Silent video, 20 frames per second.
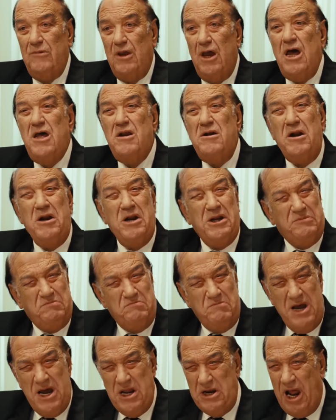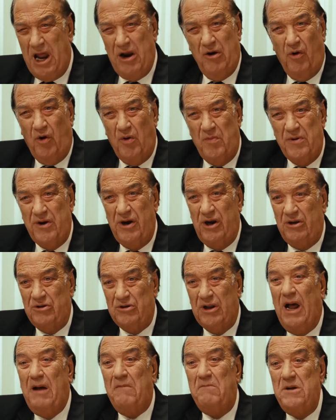انا ندمان على العمر
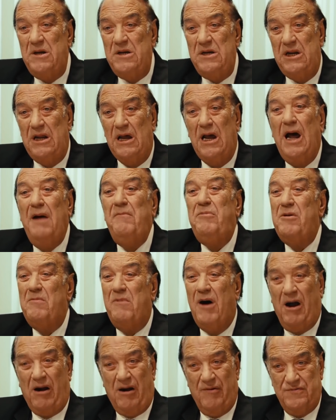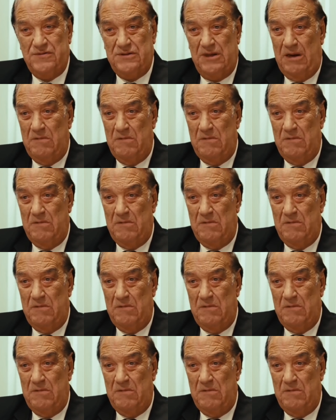اللي ضاع مني قبل ما اعرف